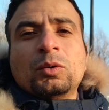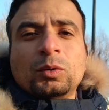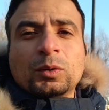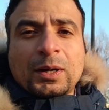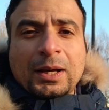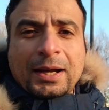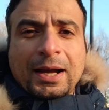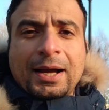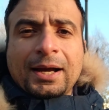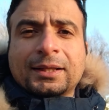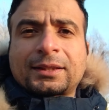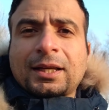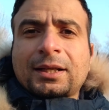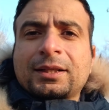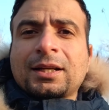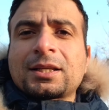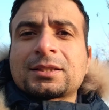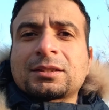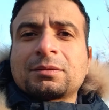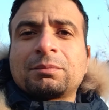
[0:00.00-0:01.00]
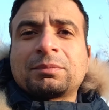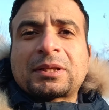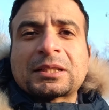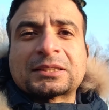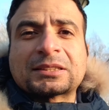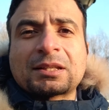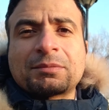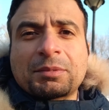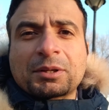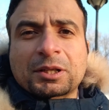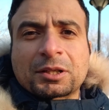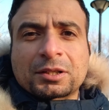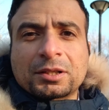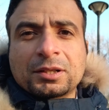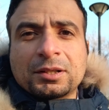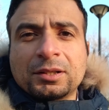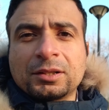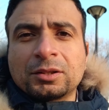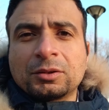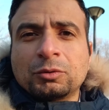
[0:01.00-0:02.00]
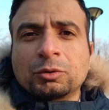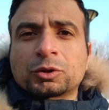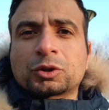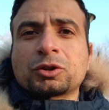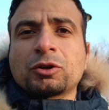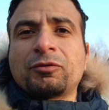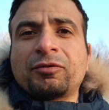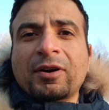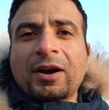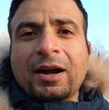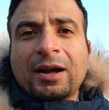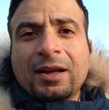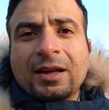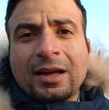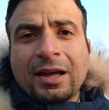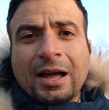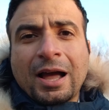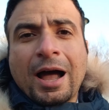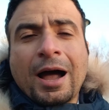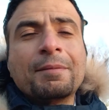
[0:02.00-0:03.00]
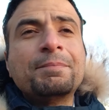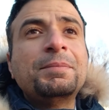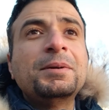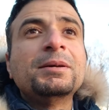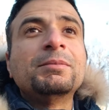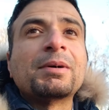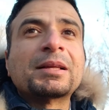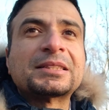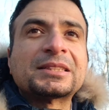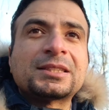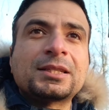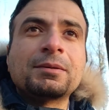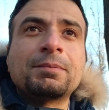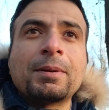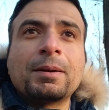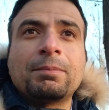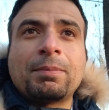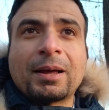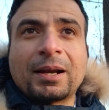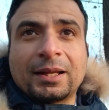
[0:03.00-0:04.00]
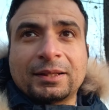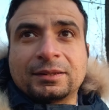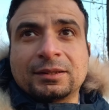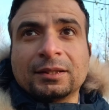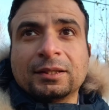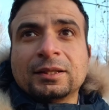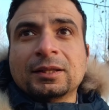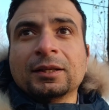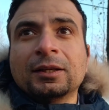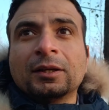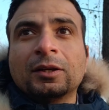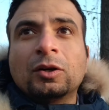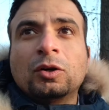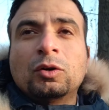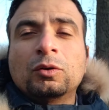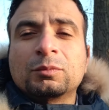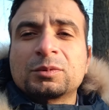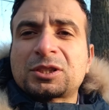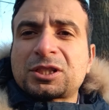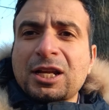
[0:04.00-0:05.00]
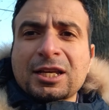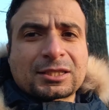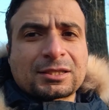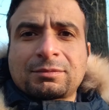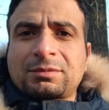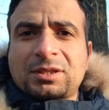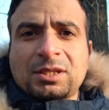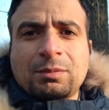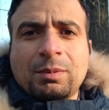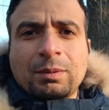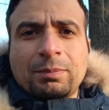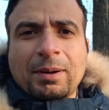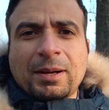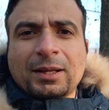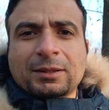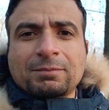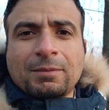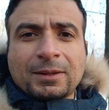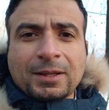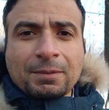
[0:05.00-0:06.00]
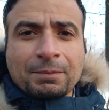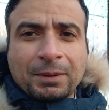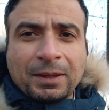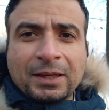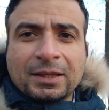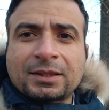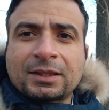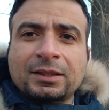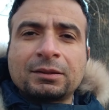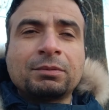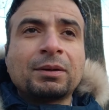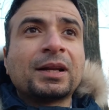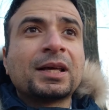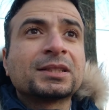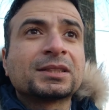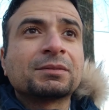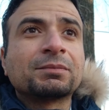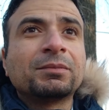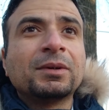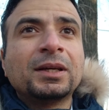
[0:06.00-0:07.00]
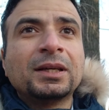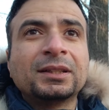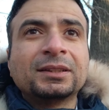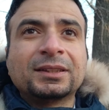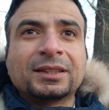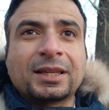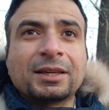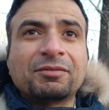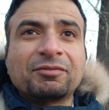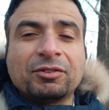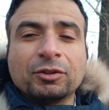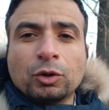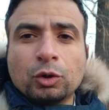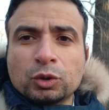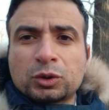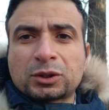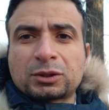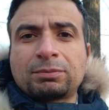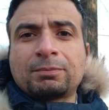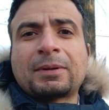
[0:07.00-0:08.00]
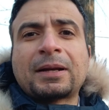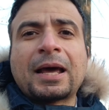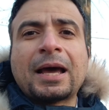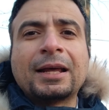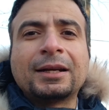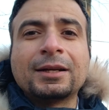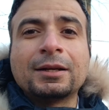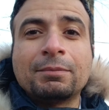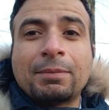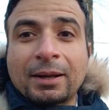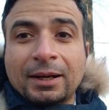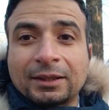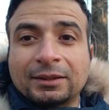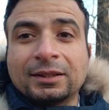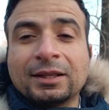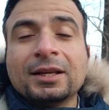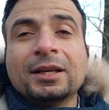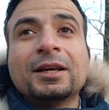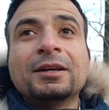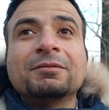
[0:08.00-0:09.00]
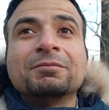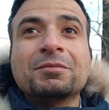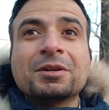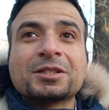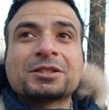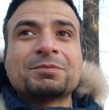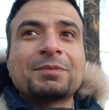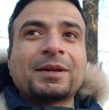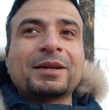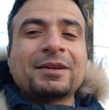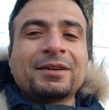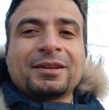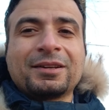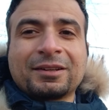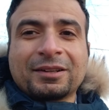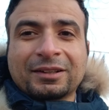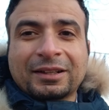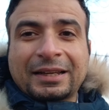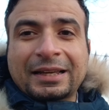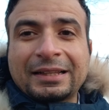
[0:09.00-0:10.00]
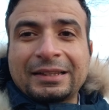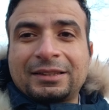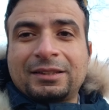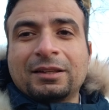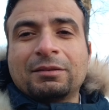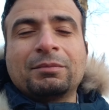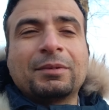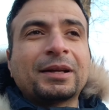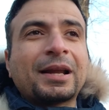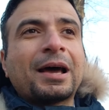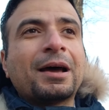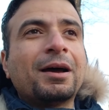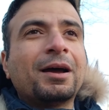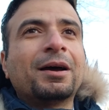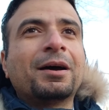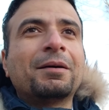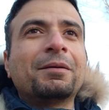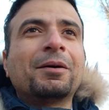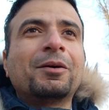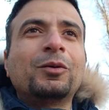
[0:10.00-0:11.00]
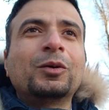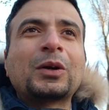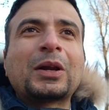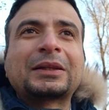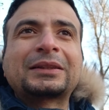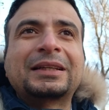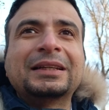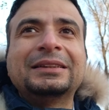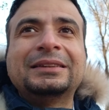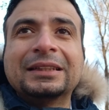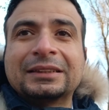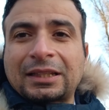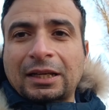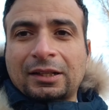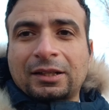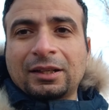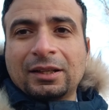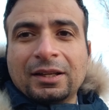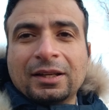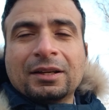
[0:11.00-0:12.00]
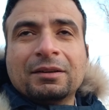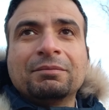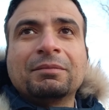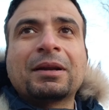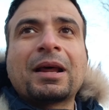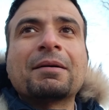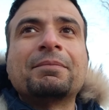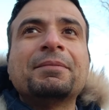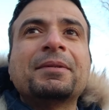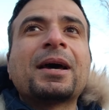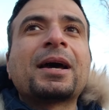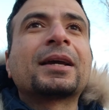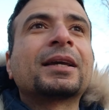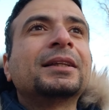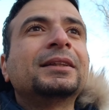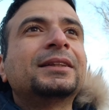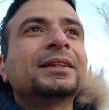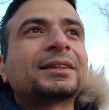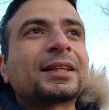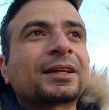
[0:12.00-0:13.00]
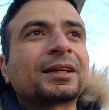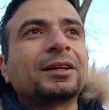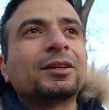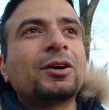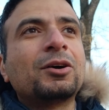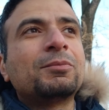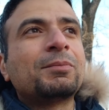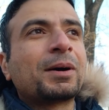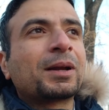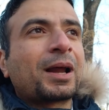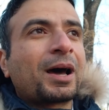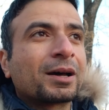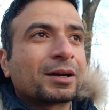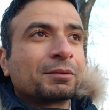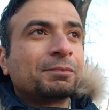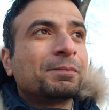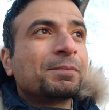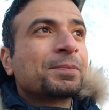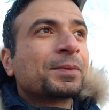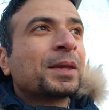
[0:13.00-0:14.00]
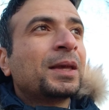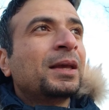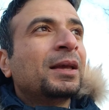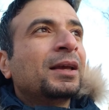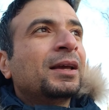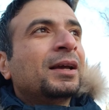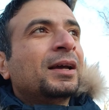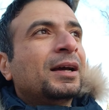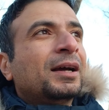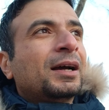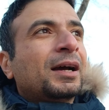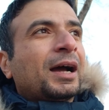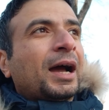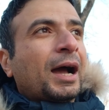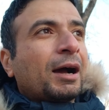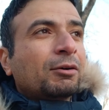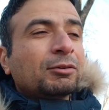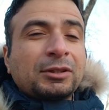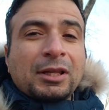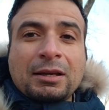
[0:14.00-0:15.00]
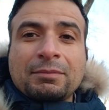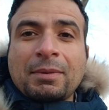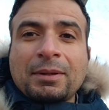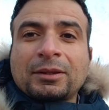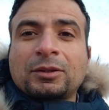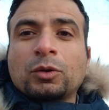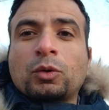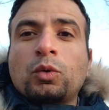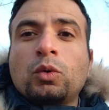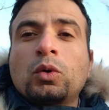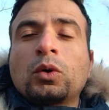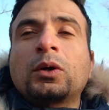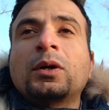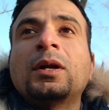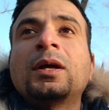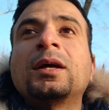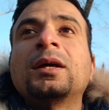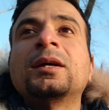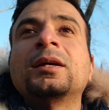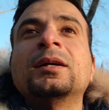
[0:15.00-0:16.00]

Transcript: ونجاحاتك لازم تستمر وتشوفها قبل ما تسيب البلد ومش لازم تسيب البلد ما دام جيت يبقى لازم تجيب فلوس من أهل البلد مش من جلد من أه- أولاد جلدتك من أبناء جلدتك اللي هم العرب حاول دايما تكون